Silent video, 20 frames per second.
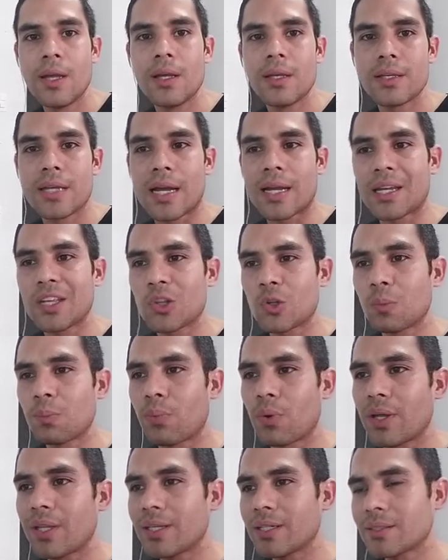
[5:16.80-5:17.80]
Y aquí tú
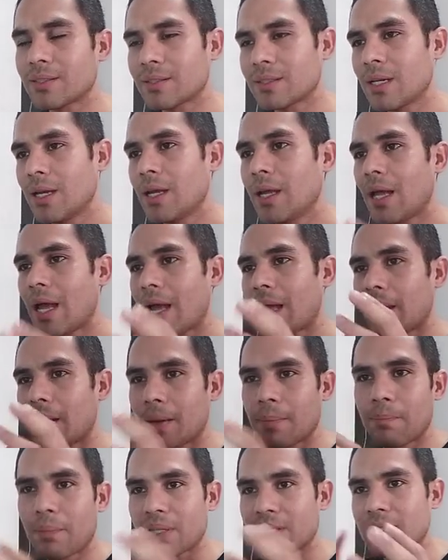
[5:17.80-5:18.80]
puedes eh,
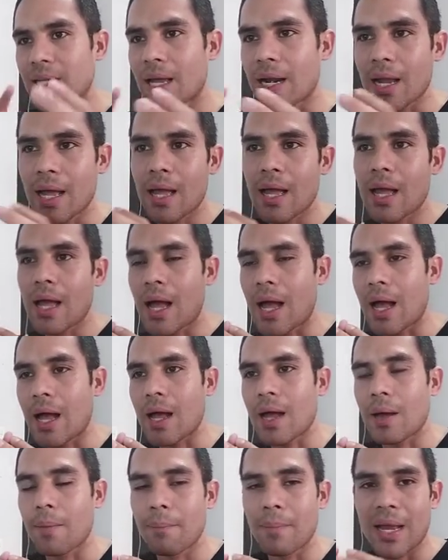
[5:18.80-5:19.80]
empezar
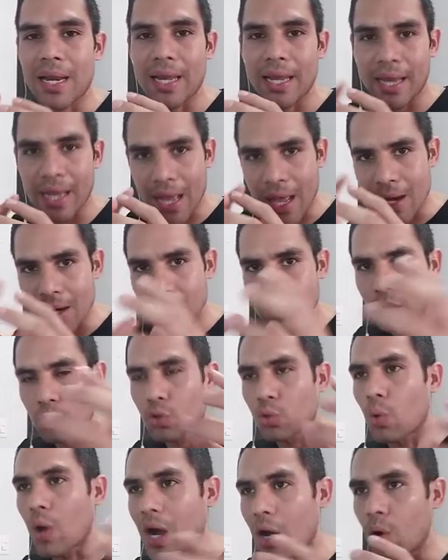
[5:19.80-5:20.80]
a manejar
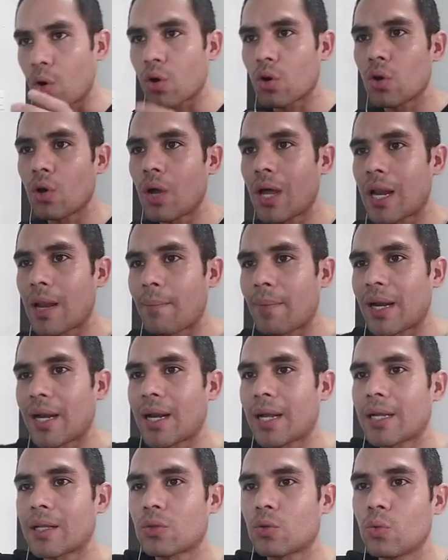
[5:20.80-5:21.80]
tu ahorro a la
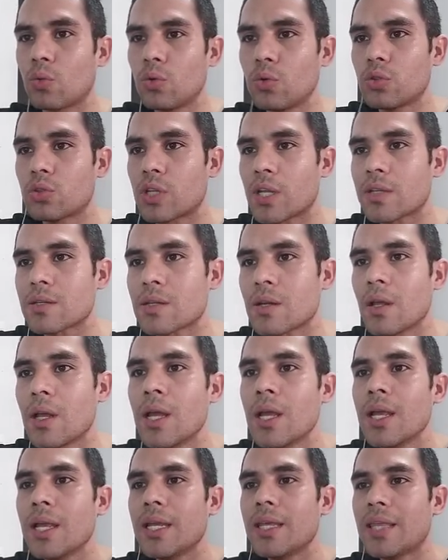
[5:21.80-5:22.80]
manera que tú gustes.
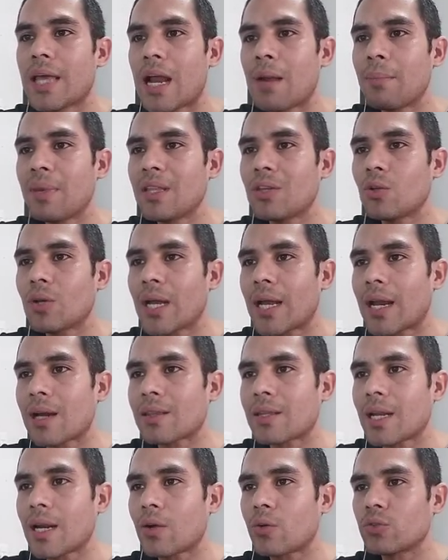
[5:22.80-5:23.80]
Idealmente una
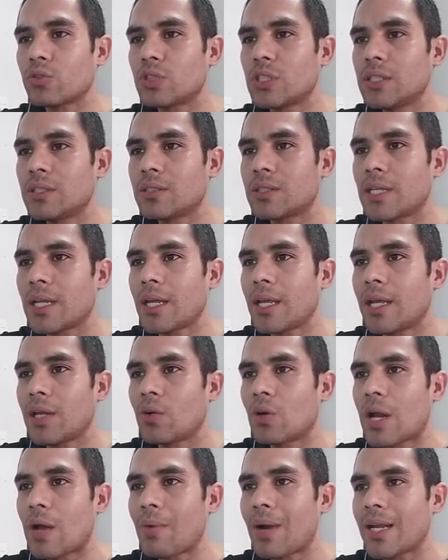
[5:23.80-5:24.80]
cartera consiste en
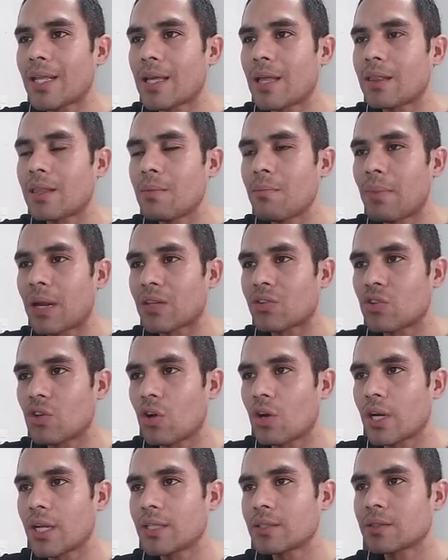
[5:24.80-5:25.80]
una variedad de
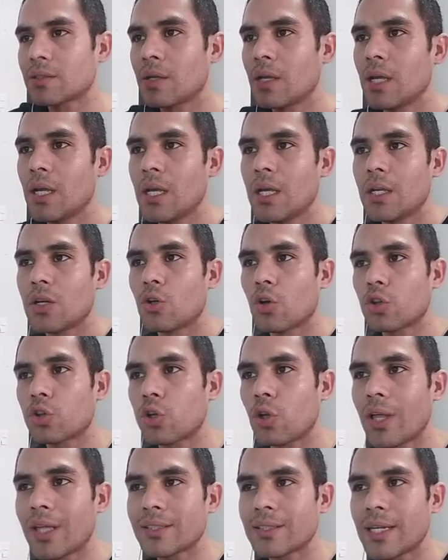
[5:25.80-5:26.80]
inversiones no
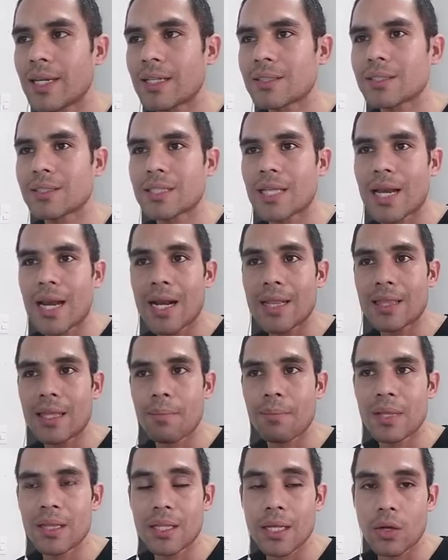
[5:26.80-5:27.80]
todas ellas están
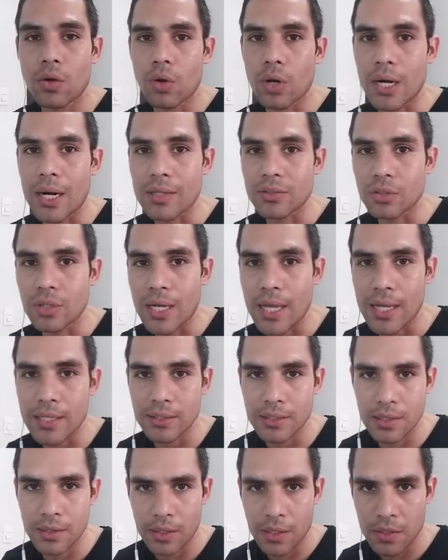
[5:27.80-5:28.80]
altamente
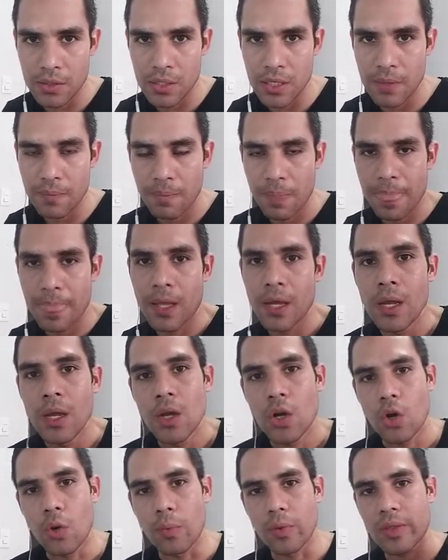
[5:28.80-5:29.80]
correlacionadas entre sí.
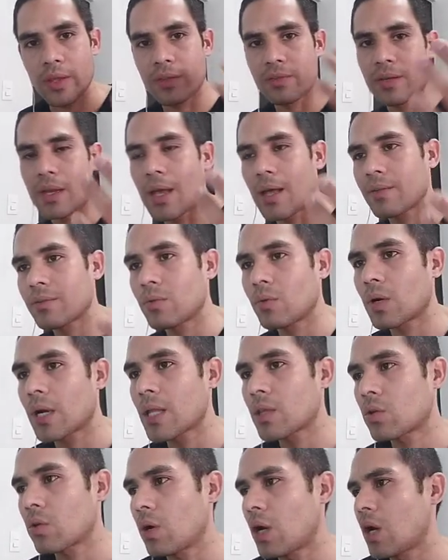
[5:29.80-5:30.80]
Como te decía hace un
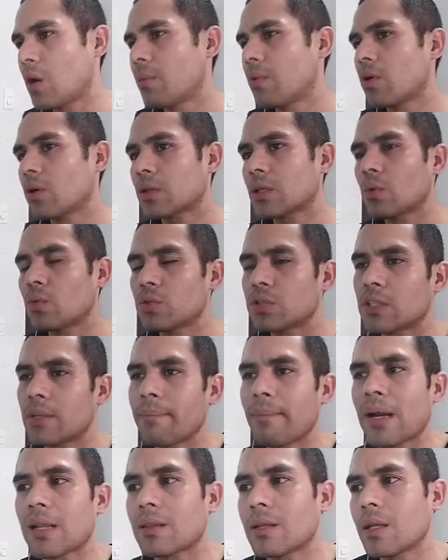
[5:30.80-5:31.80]
rato, a lo mejor te gusta
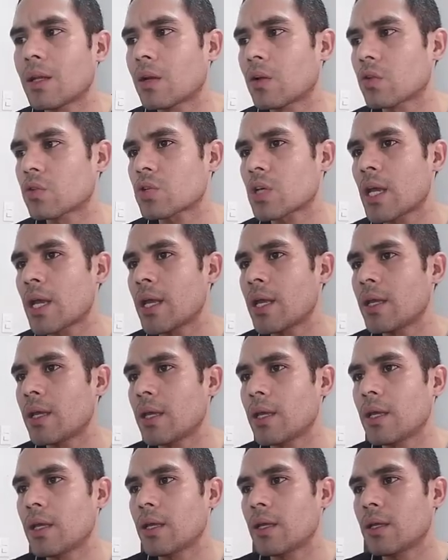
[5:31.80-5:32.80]
invertir, no
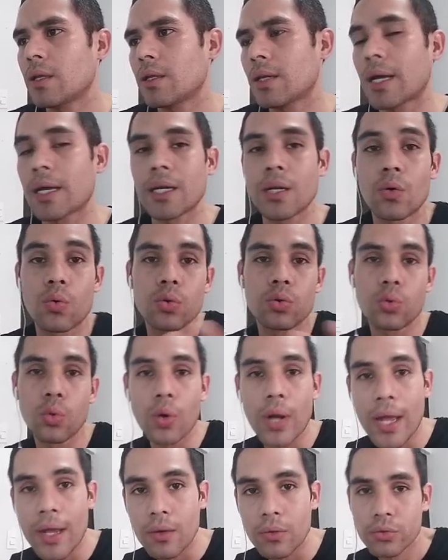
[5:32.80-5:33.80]
sé, en
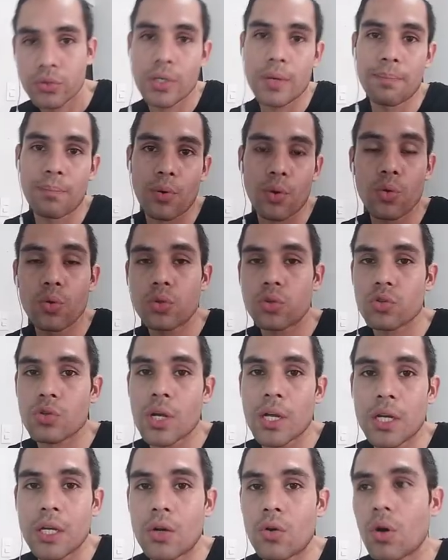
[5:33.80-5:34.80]
agricultura, o sea, en productos
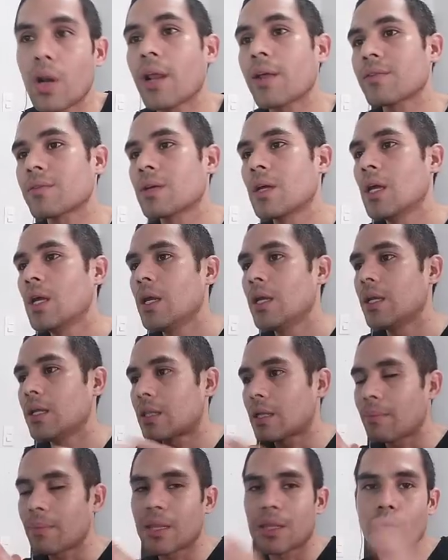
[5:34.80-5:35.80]
agrícolas, y
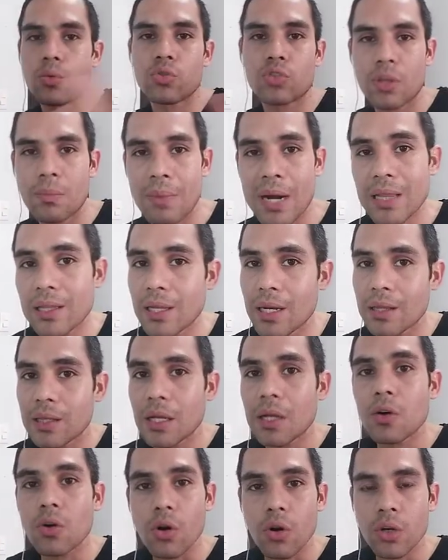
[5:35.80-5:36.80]
también te gusta invertir en
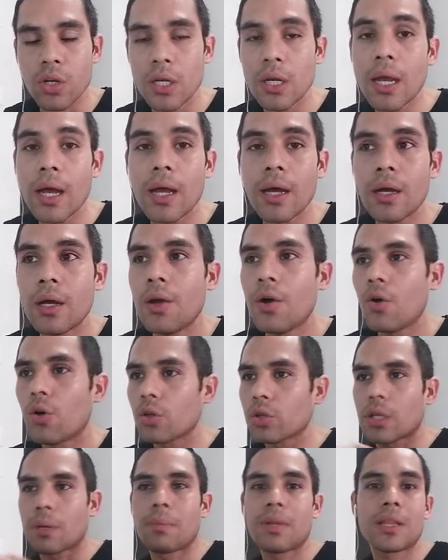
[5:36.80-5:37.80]
tecnología,
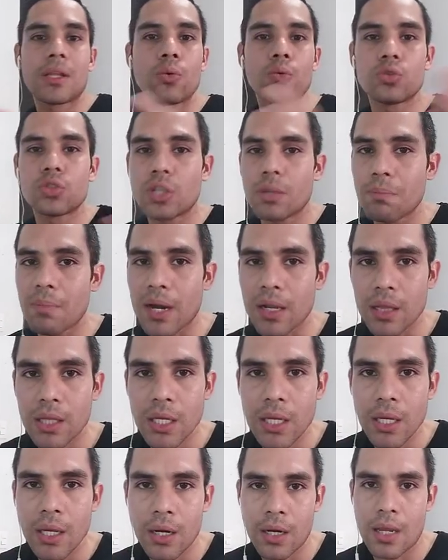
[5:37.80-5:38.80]
o también te gusta
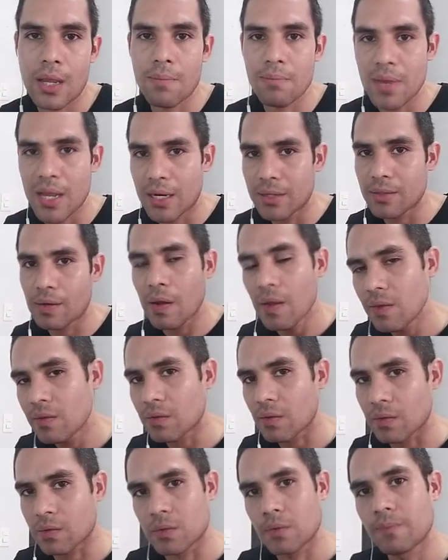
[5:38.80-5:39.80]
invertir en bienes
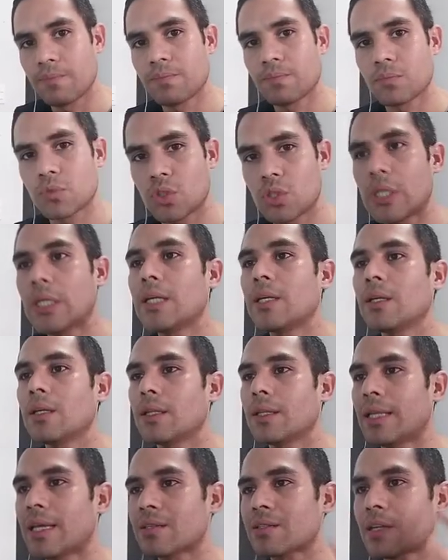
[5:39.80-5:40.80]
raíces, ¿sí?
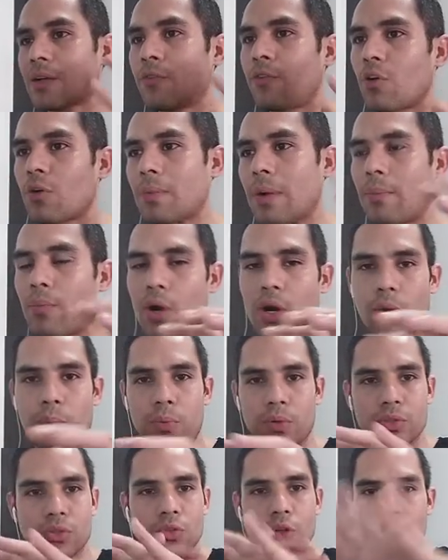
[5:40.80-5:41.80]
De esta forma, bueno,
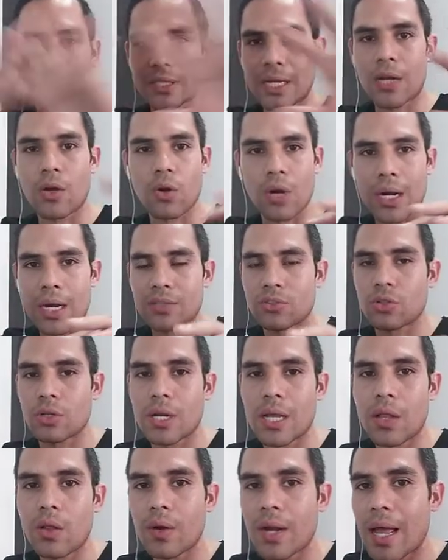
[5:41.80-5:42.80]
pues no está
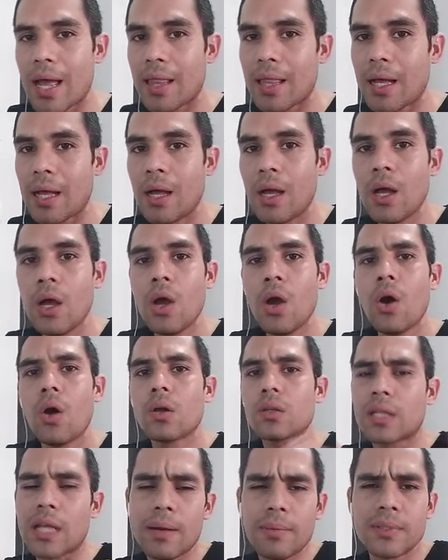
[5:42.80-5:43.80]
correlacionado nada,
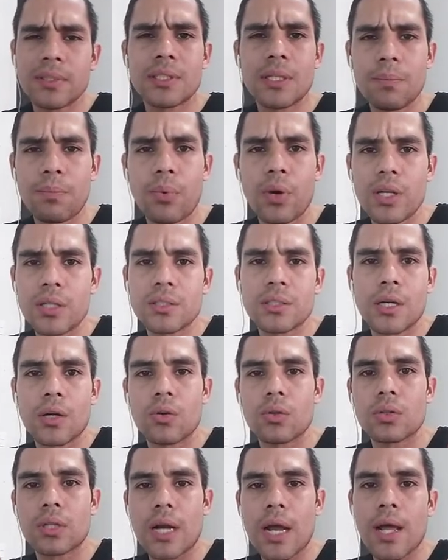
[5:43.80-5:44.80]
o tal vez sí puedes
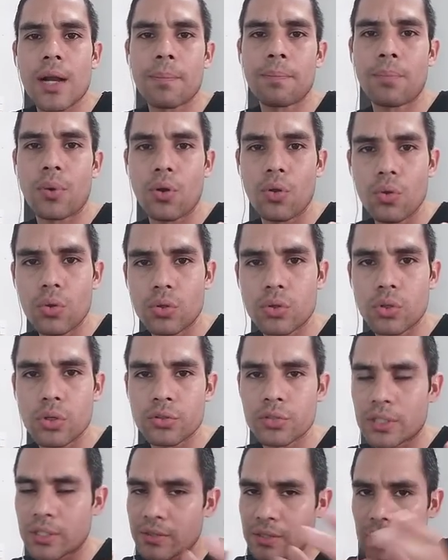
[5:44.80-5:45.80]
encontrar
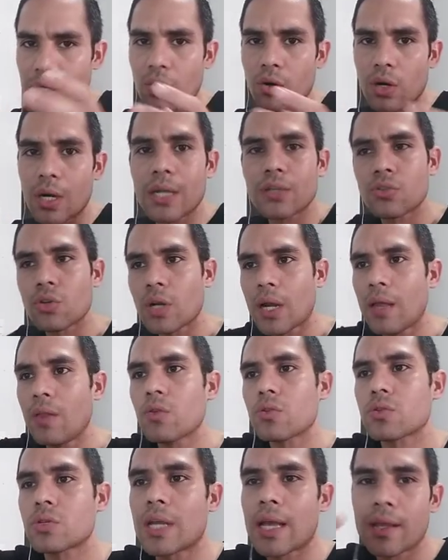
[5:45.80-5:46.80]
productos que estén
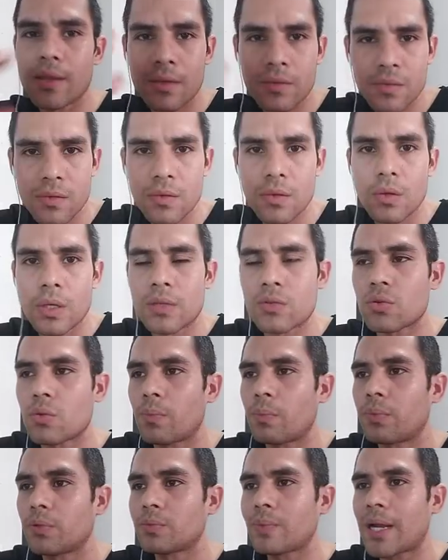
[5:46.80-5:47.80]
correlacionados, ya es,
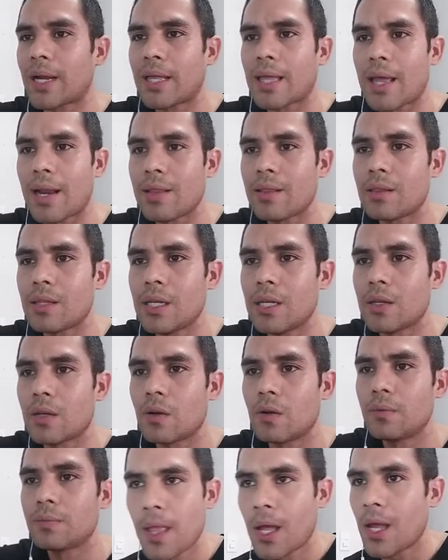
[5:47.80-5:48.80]
eso pues va a quedar en ti,
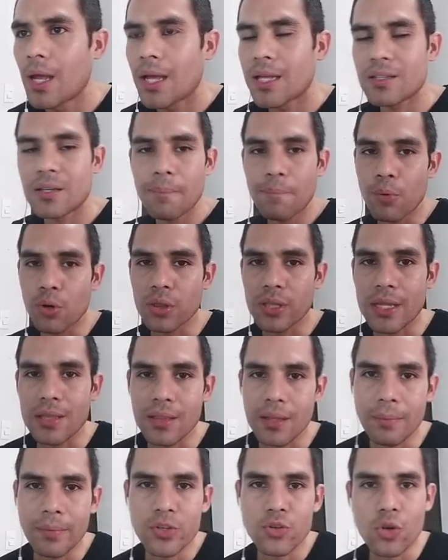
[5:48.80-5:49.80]
¿no? Es
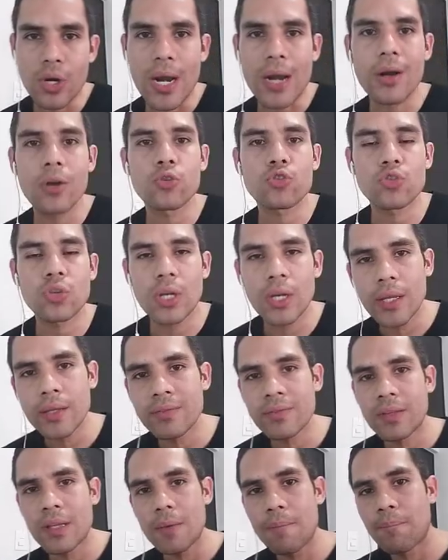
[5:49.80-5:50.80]
importante mencionar los
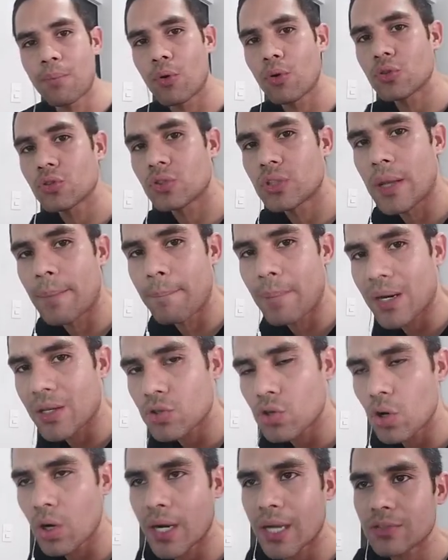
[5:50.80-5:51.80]
tres tipos de
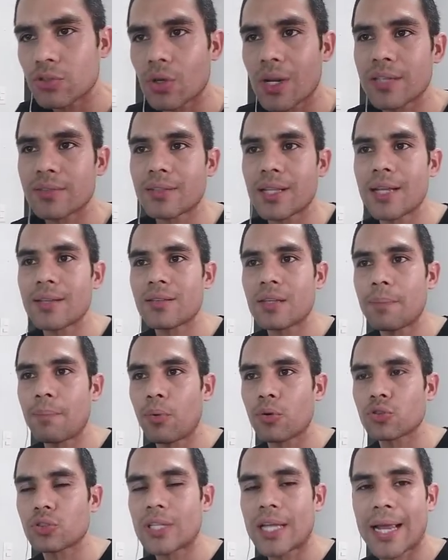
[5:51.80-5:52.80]
personas o las tres
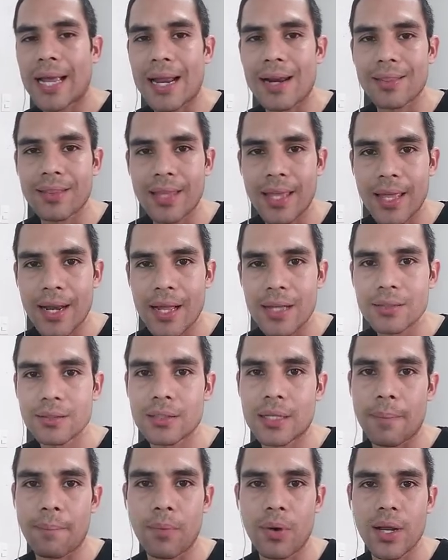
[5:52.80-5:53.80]
tipos de
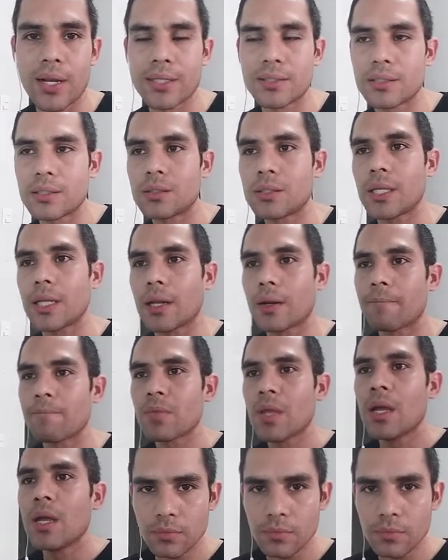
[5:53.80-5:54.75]
carteras que pueden existir.